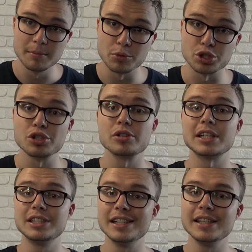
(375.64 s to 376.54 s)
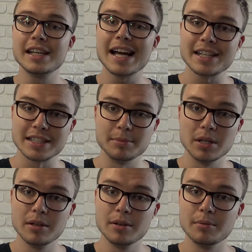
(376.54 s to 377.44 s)
możesz zostać dziennikarzem,
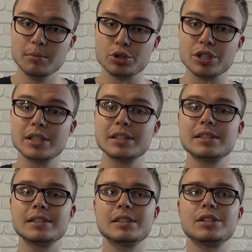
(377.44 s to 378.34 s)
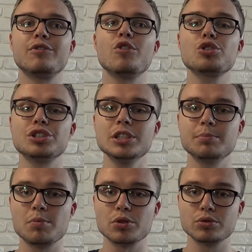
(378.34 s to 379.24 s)
możesz tworzyć
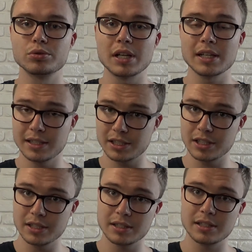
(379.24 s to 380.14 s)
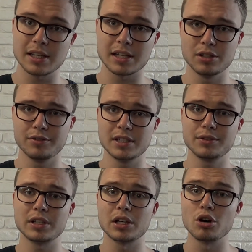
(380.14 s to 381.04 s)
po prostu, teraz jeszcze jest taki nowy
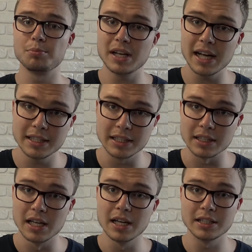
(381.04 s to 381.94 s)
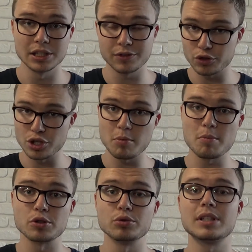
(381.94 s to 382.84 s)
zawód jak copywriting, gdzie tworzysz po
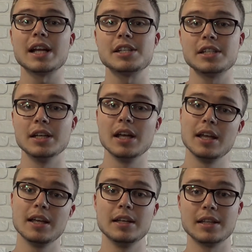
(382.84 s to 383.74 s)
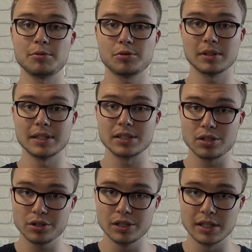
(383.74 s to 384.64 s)
prostu treści, y, na przykład na
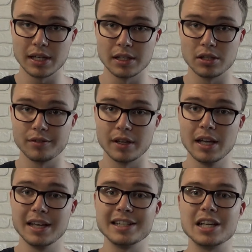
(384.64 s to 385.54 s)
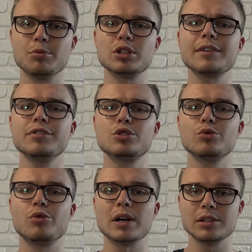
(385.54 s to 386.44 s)
strony internetowe. Jeżeli
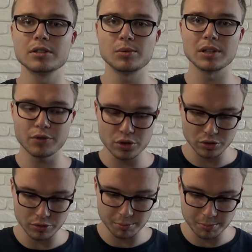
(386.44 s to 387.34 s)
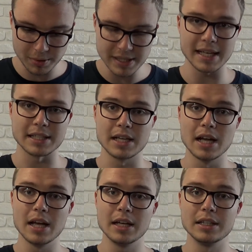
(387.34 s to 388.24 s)
potrafisz z łatwością pisać,
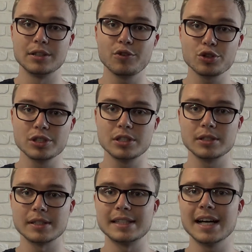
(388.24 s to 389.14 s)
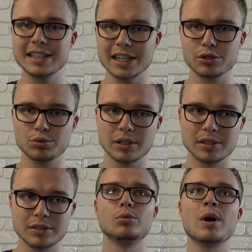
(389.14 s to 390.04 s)
i tworzyć zdania,
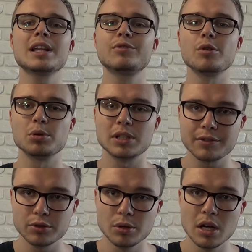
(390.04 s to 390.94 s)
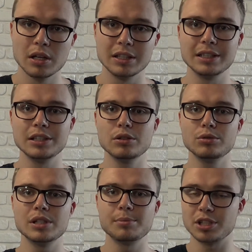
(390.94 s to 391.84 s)
które łatwo potrafią inni
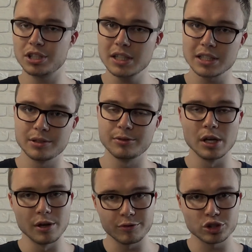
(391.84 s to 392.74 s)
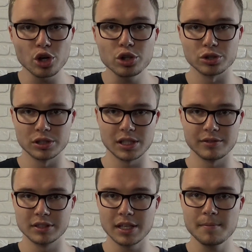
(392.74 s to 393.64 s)
ludzie przeczytać i wciągnąć
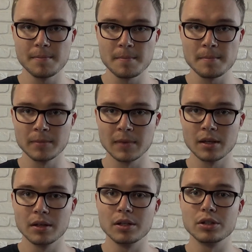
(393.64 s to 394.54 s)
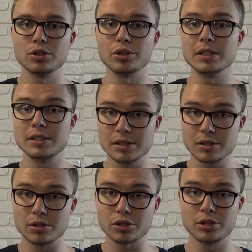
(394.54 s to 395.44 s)
się w nie, to jest
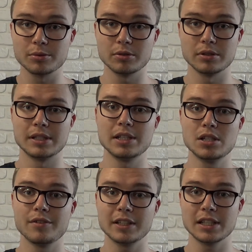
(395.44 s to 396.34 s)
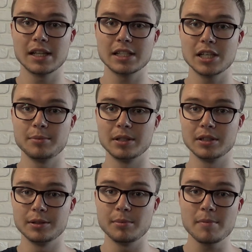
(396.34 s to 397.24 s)
coś zdecydowanie dla ciebie.
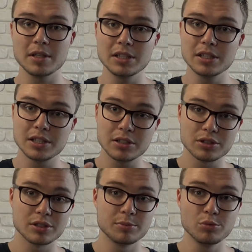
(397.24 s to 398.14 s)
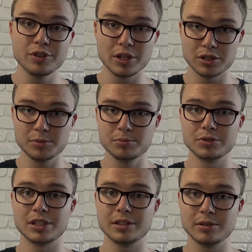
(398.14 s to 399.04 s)
I mam nadzieję, że to, że mówię o tym,
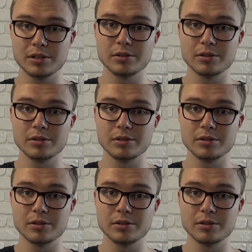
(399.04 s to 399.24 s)
że